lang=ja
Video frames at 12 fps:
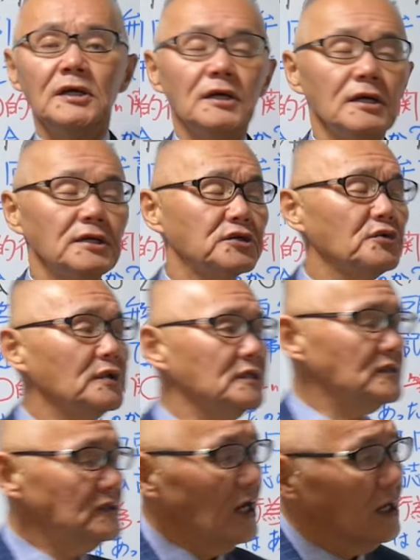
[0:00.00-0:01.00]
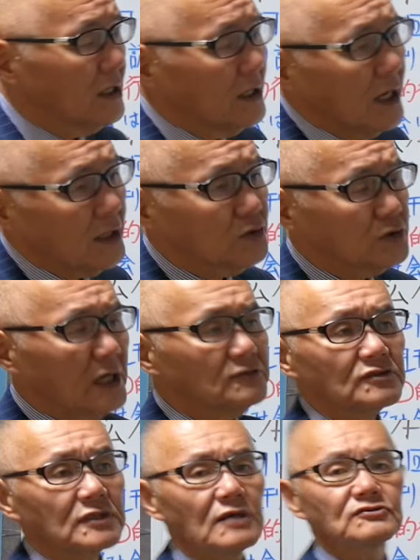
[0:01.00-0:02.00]
え今日はですねあの
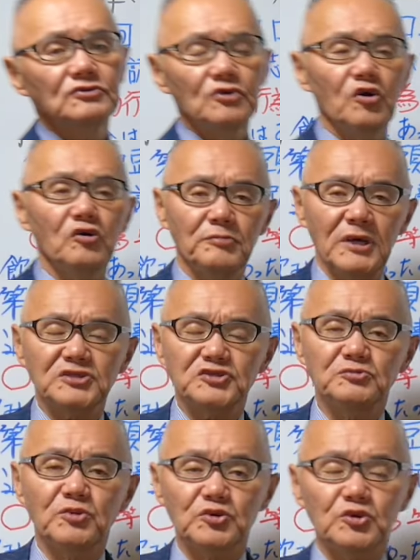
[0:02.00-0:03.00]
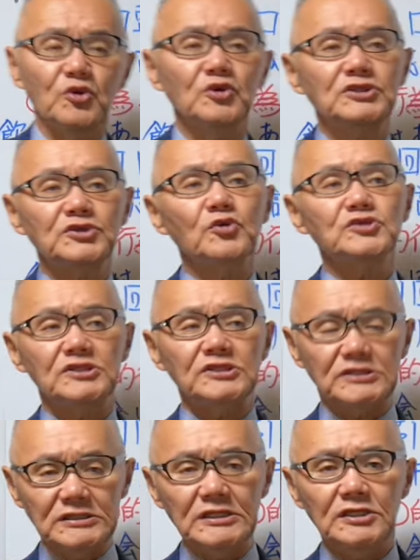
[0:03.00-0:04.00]
ダウンタウンの松本人志
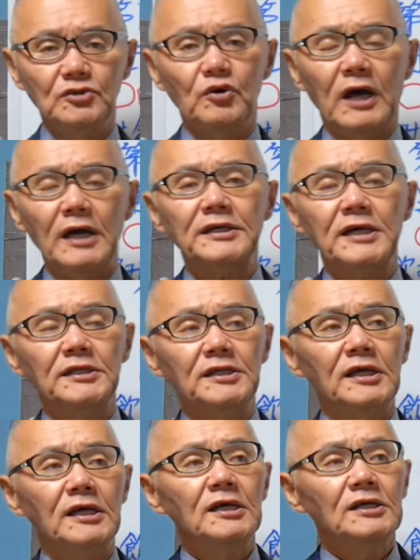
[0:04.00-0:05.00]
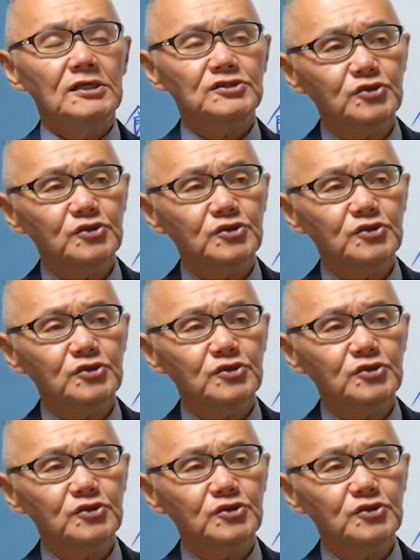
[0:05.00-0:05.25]
氏の関係で